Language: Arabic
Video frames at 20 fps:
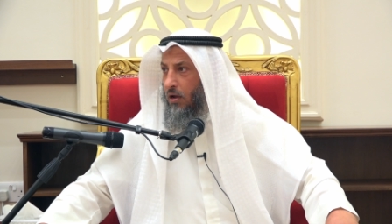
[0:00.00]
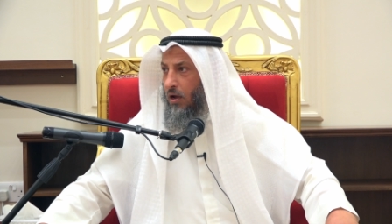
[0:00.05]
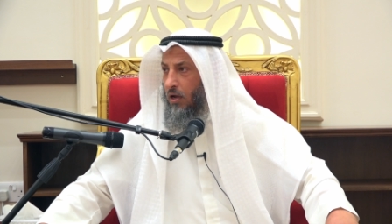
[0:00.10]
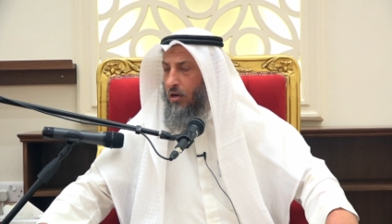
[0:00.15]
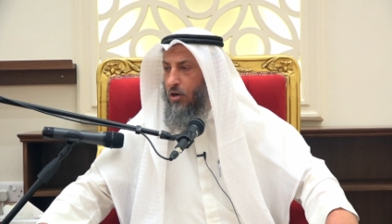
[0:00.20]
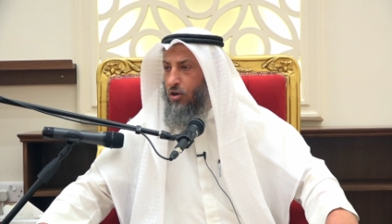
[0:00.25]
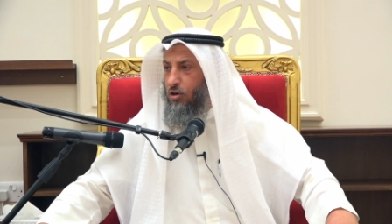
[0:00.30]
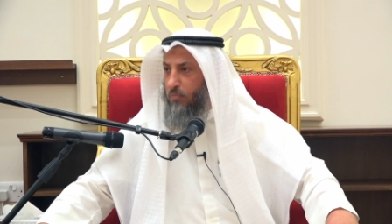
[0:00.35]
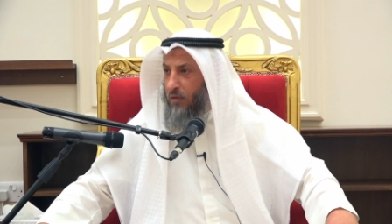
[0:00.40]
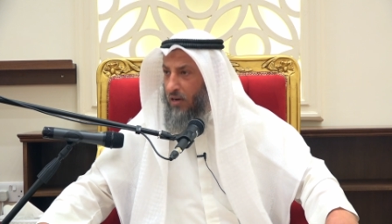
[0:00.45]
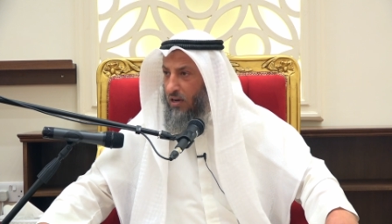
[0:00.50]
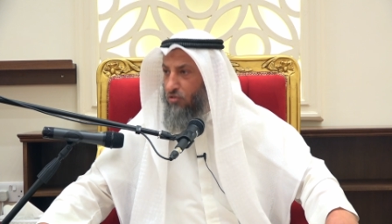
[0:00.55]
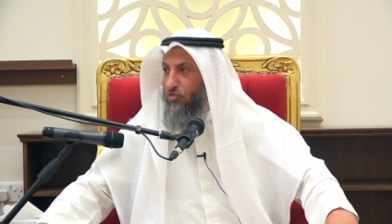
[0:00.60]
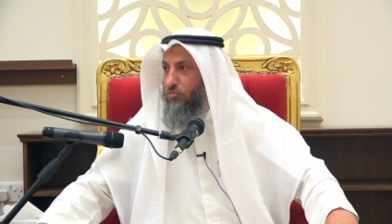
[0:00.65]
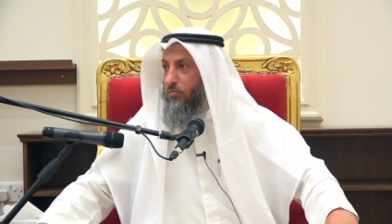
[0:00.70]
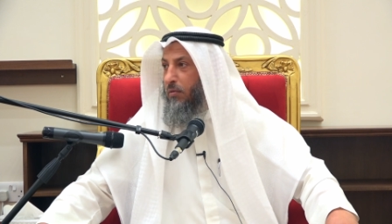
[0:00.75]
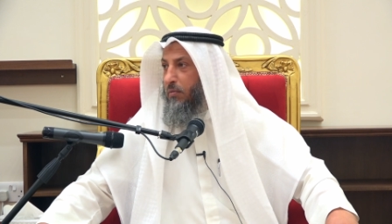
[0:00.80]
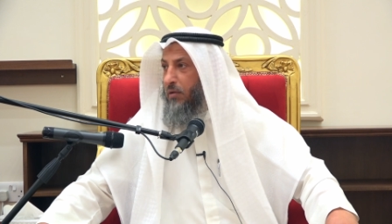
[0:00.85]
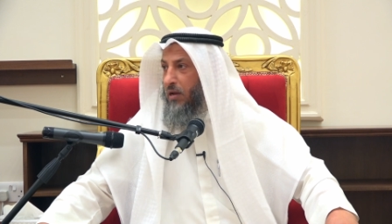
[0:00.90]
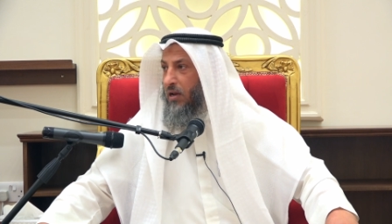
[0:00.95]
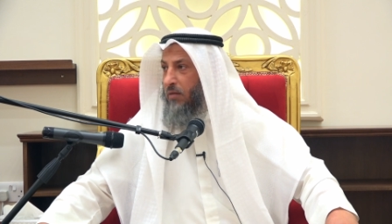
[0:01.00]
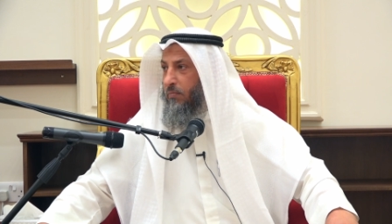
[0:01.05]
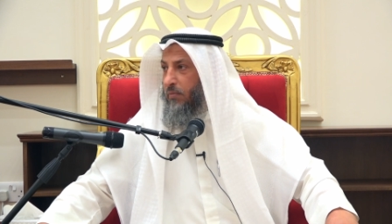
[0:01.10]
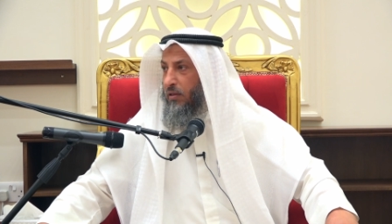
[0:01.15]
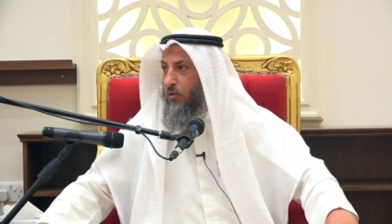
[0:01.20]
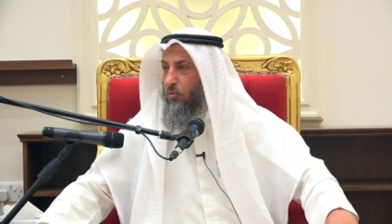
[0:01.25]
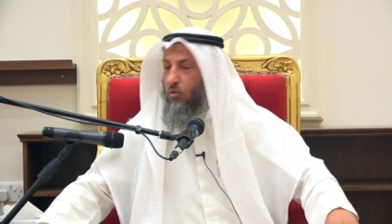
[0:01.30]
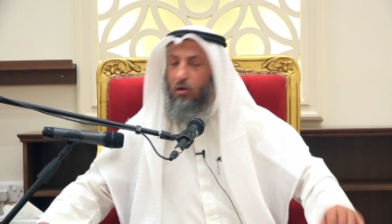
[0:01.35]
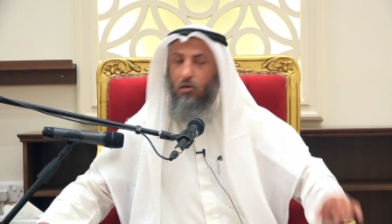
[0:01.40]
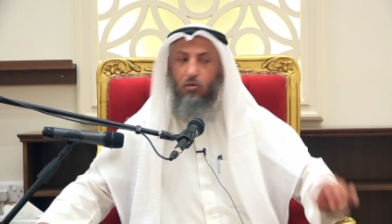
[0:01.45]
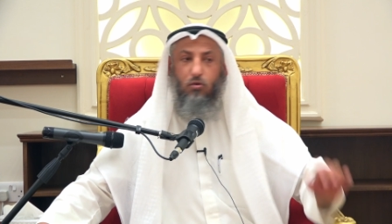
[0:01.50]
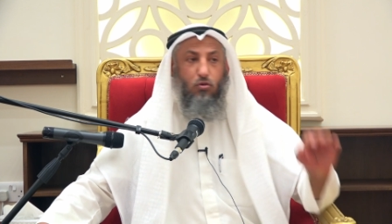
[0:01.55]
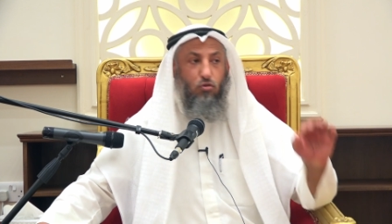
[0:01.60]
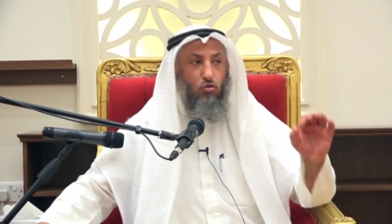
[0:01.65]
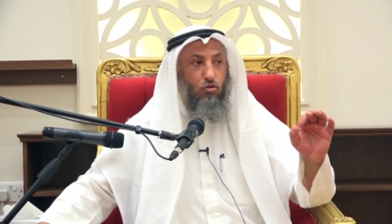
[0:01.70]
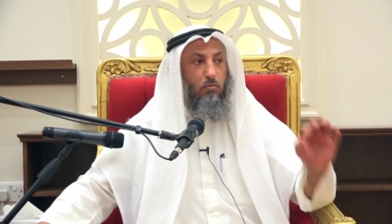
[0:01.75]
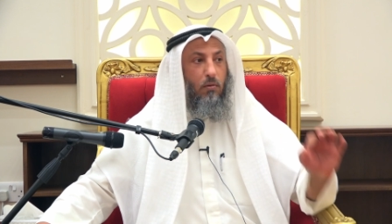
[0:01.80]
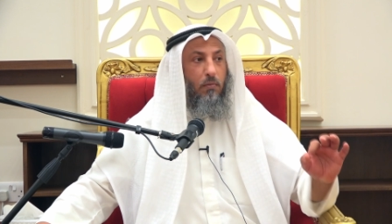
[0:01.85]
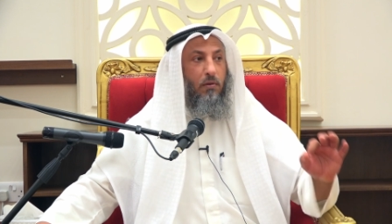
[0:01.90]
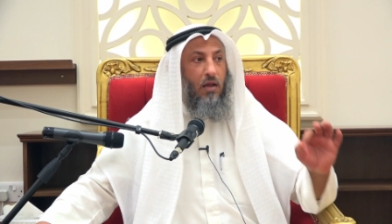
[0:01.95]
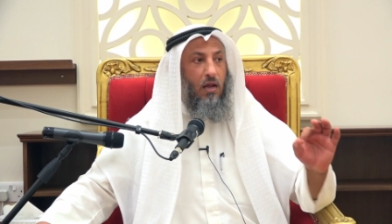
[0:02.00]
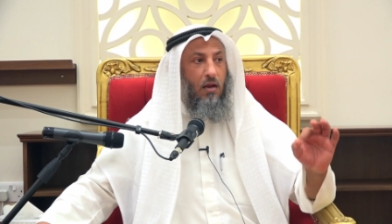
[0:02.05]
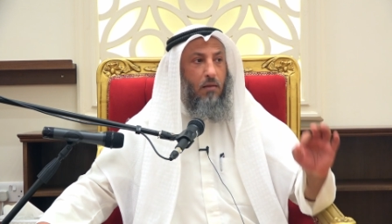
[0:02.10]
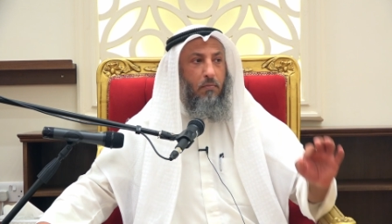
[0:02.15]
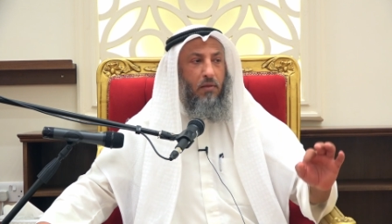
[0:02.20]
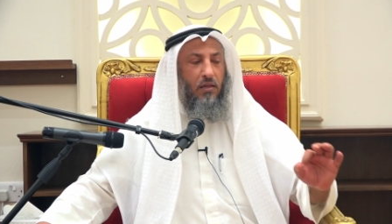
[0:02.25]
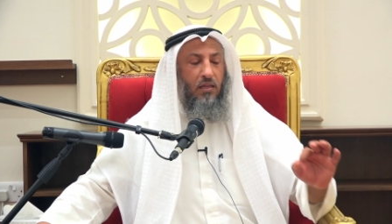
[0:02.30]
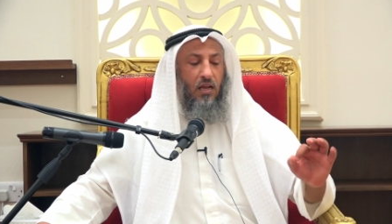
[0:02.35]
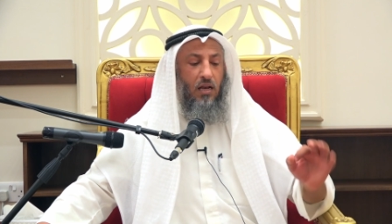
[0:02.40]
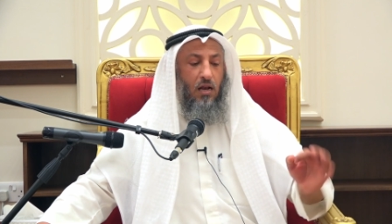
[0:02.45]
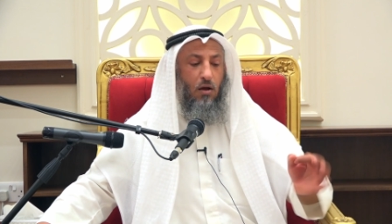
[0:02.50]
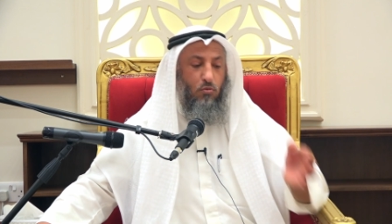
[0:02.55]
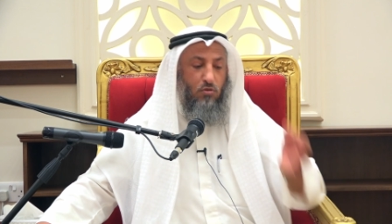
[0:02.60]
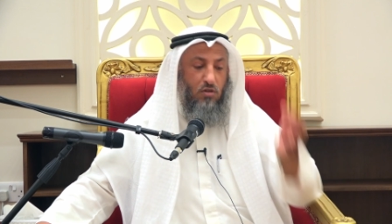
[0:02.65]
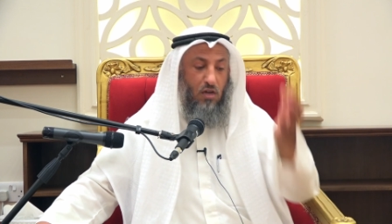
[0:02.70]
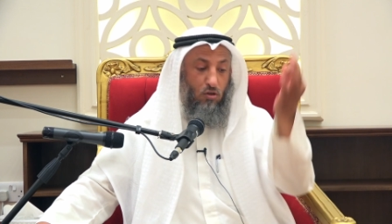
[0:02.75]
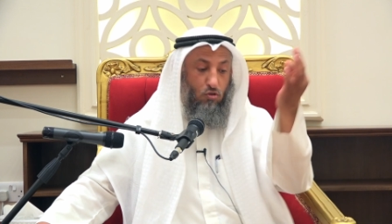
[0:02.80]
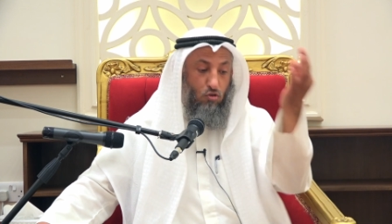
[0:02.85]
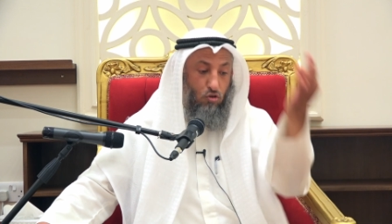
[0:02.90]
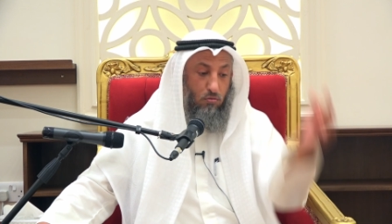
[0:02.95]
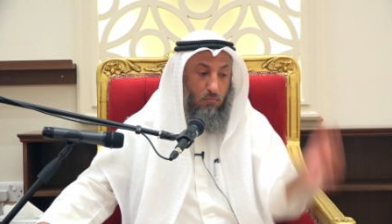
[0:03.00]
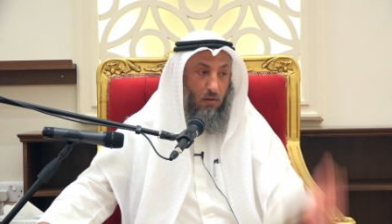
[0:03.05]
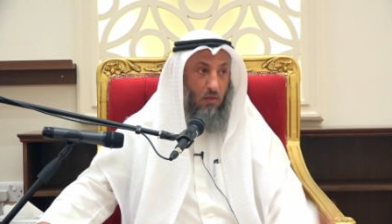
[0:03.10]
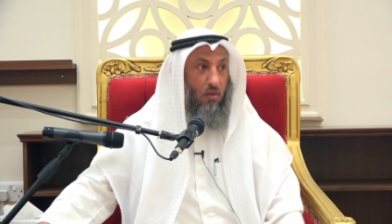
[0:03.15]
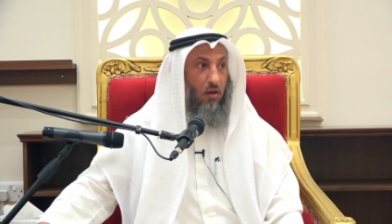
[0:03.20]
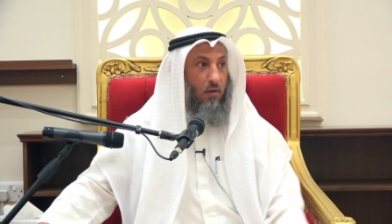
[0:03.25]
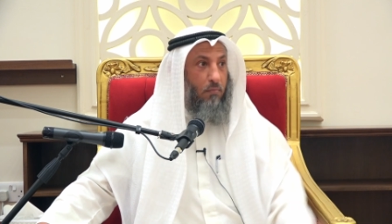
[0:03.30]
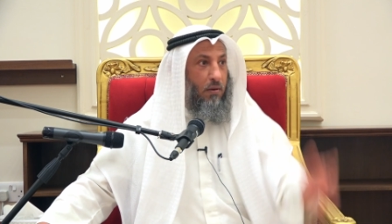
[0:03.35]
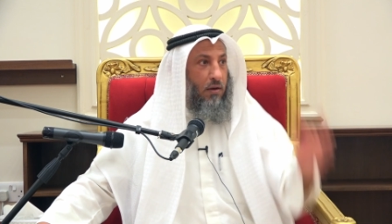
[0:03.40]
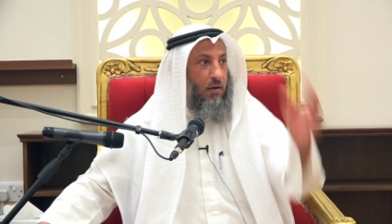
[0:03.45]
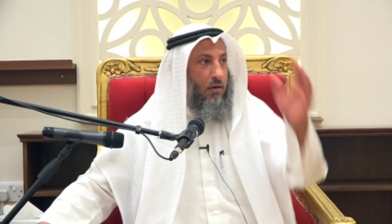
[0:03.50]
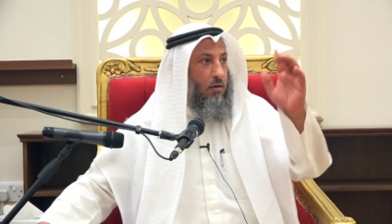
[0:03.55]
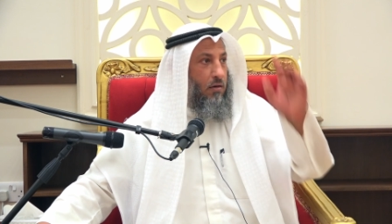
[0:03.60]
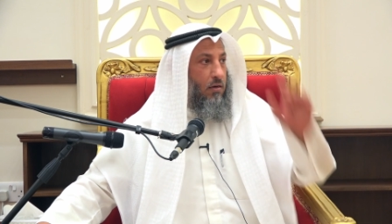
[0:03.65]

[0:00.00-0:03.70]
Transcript: أنكما لستما من أهل المدينة ولو كنتما من أهل المدينة لأوجعتكما ضربا